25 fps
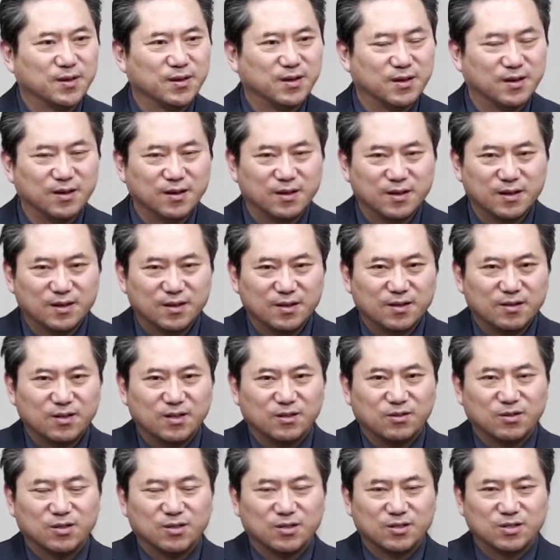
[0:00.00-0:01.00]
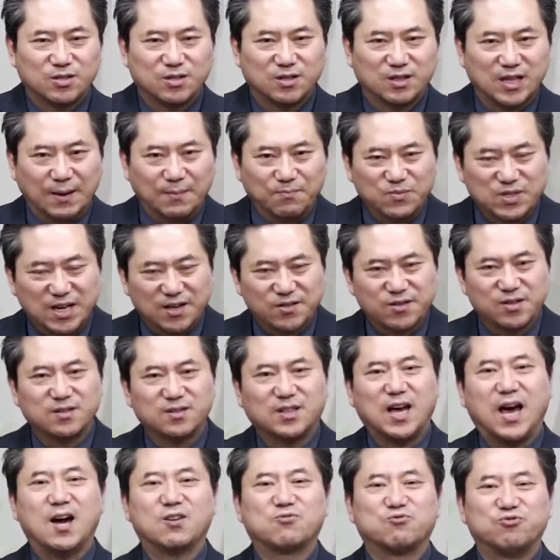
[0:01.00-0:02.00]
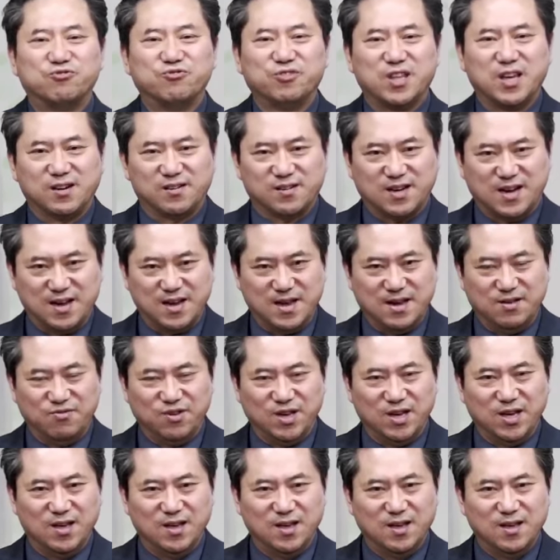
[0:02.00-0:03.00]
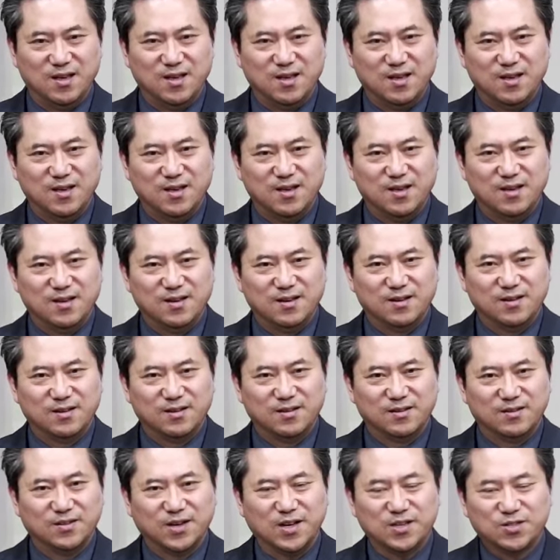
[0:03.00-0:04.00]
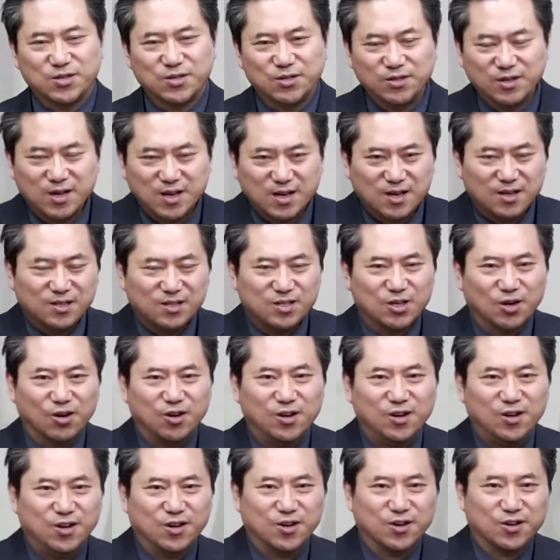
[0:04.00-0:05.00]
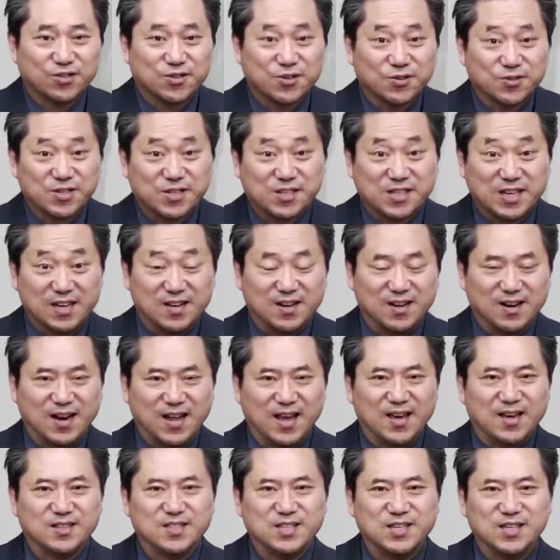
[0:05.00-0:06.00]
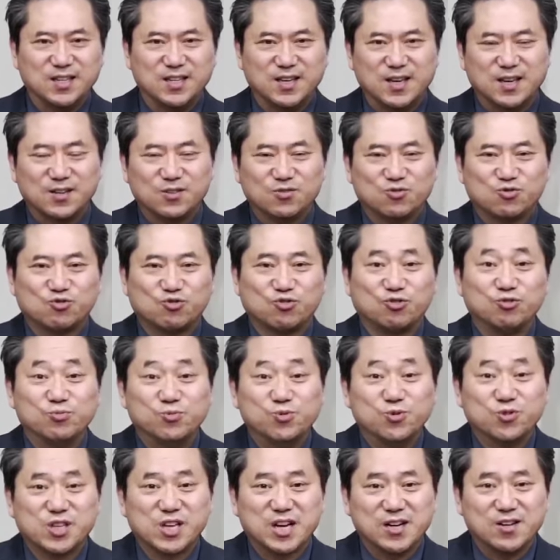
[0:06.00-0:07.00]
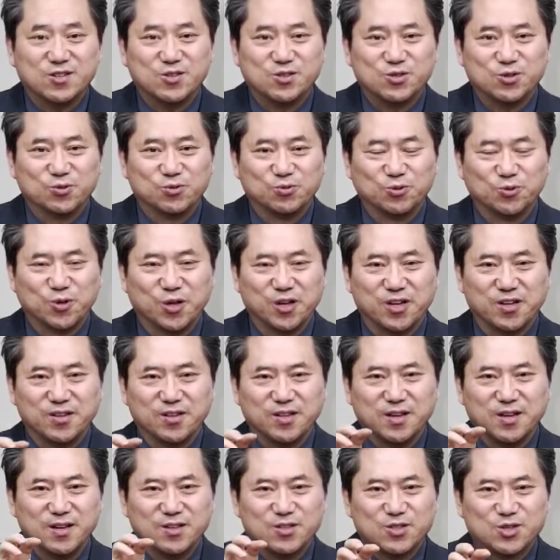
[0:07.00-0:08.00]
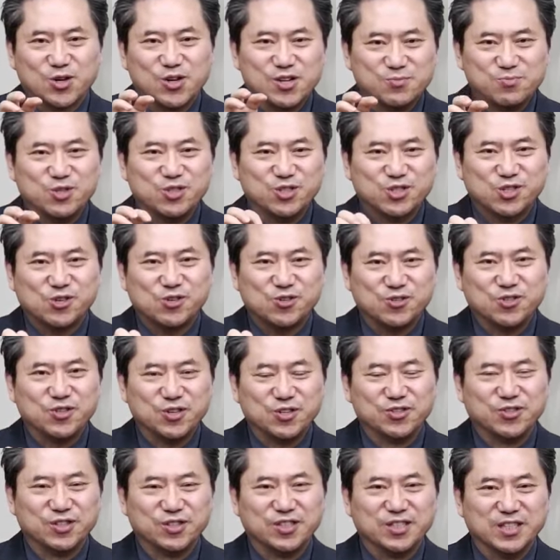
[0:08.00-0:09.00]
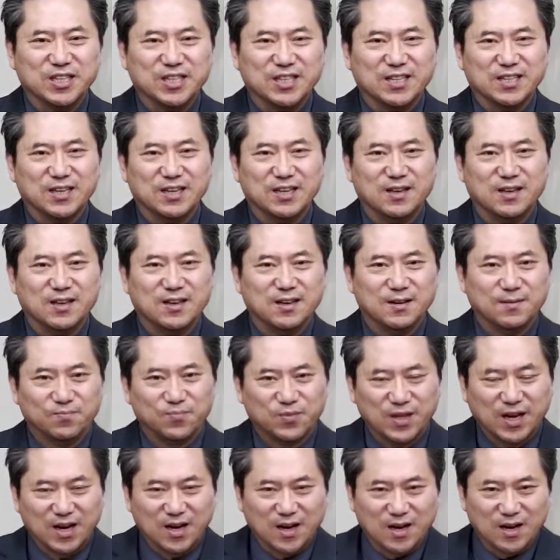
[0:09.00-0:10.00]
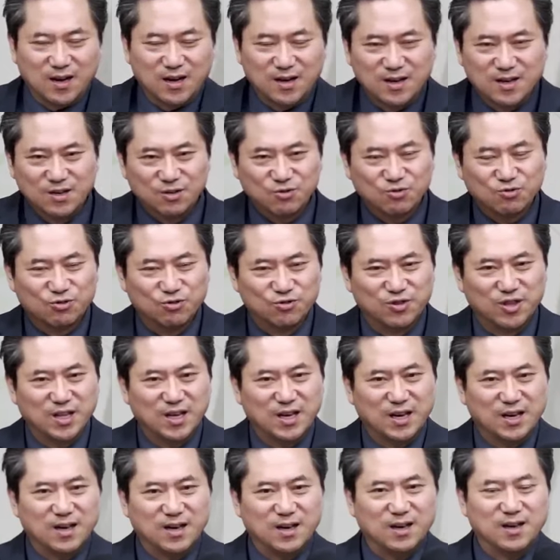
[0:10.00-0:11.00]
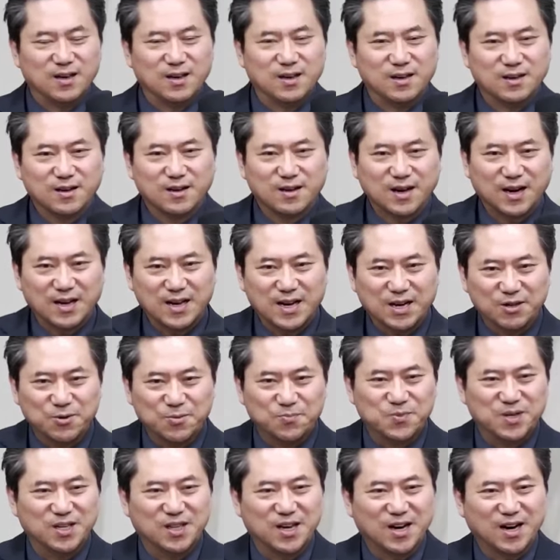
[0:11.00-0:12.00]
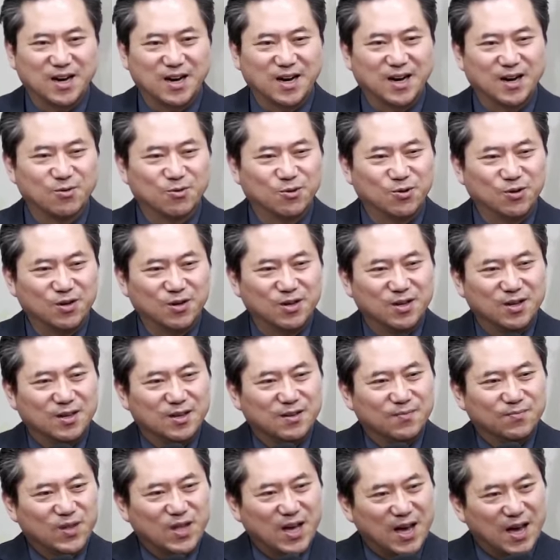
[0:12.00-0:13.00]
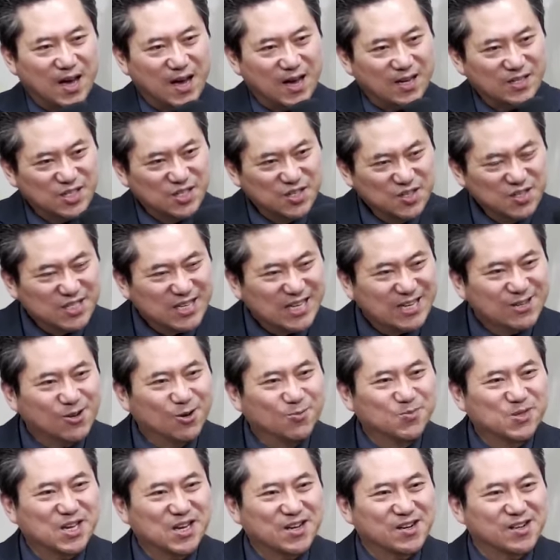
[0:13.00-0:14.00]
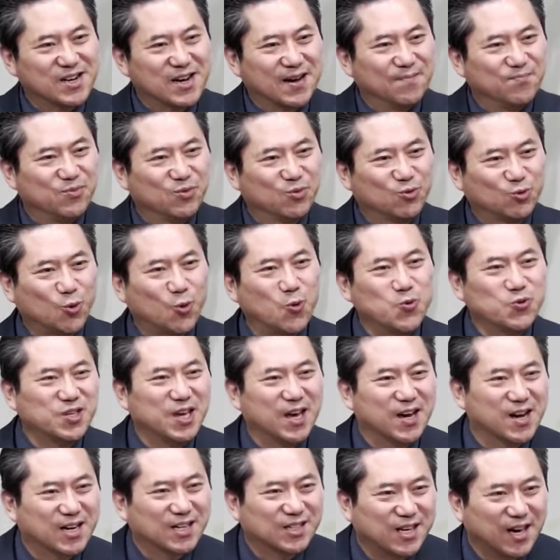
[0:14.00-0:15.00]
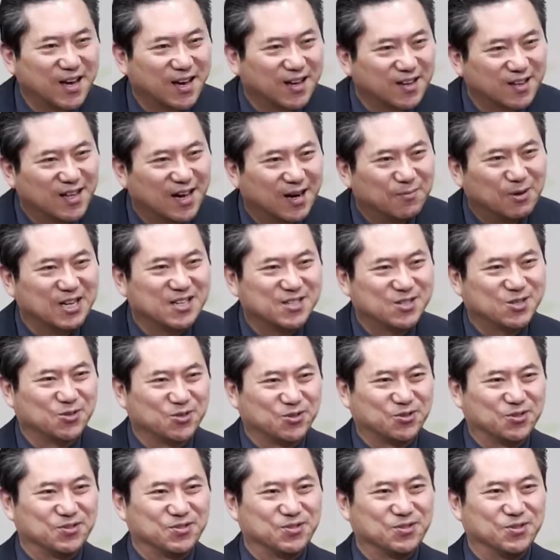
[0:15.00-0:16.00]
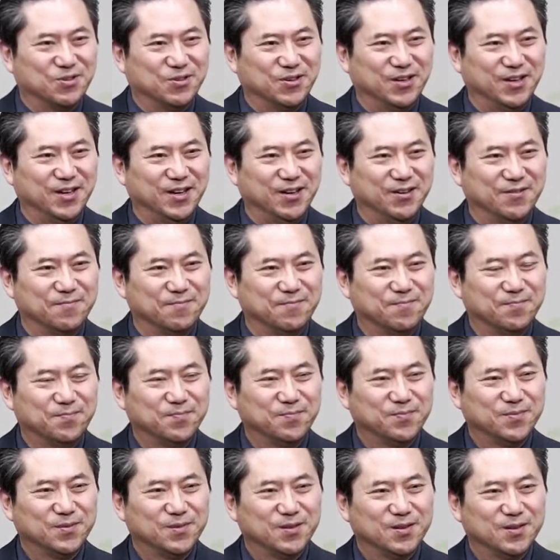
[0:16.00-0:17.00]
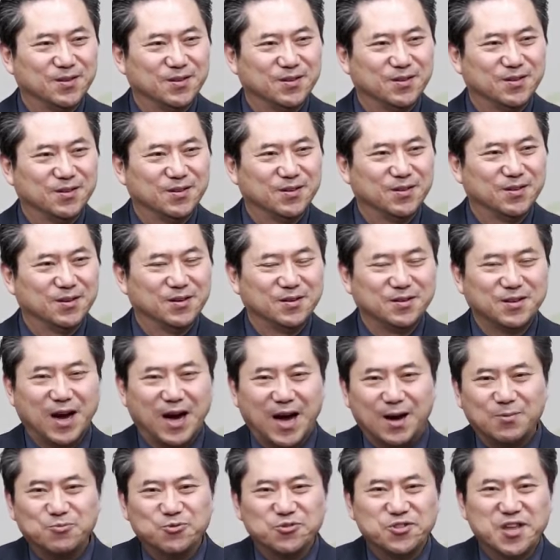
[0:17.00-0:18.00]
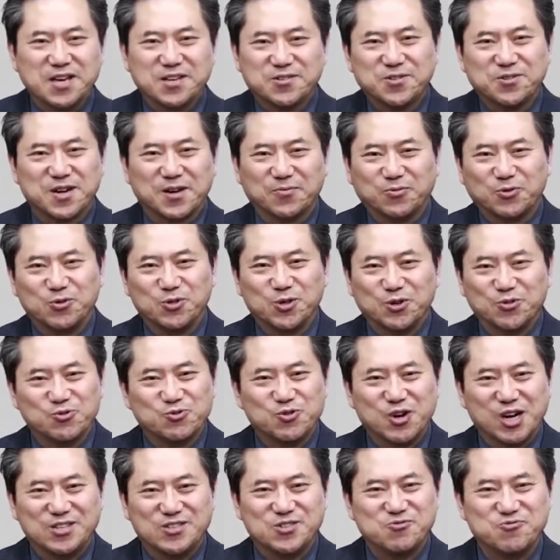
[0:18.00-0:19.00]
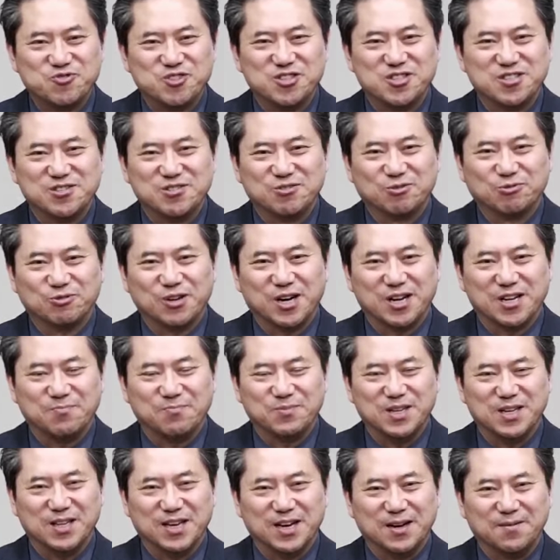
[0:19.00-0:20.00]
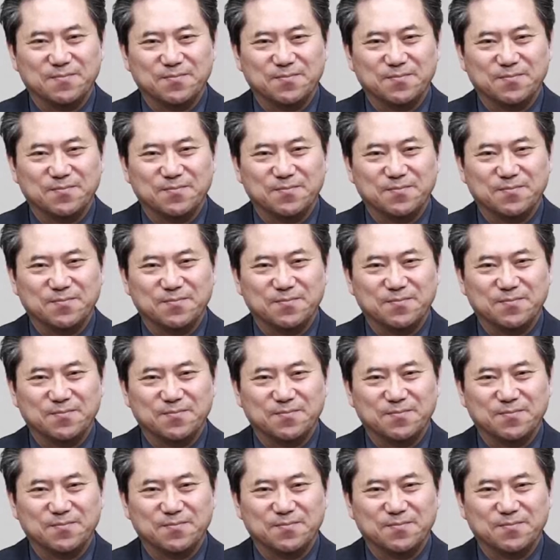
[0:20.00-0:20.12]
예. 남자들은 다 군대를 가야 돼. 그래서 16살 내지 20살 정도 되는 젊은 청년들이 나 군대 가야 됩니다 하고 다 신체 검사를 한 통계가 다행히 남아 있었던 거예요. 예? 아무 데서나 또 연구할 수 있는 것도 아닙니다.